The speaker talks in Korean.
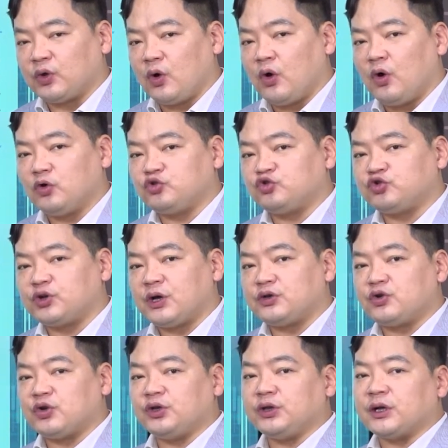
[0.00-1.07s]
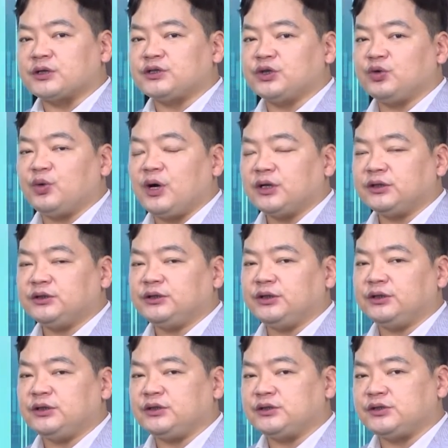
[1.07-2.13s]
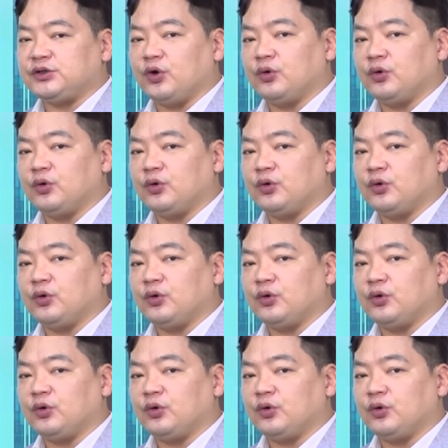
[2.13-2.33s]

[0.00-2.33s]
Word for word: 더 추가적인 악재로 확대될지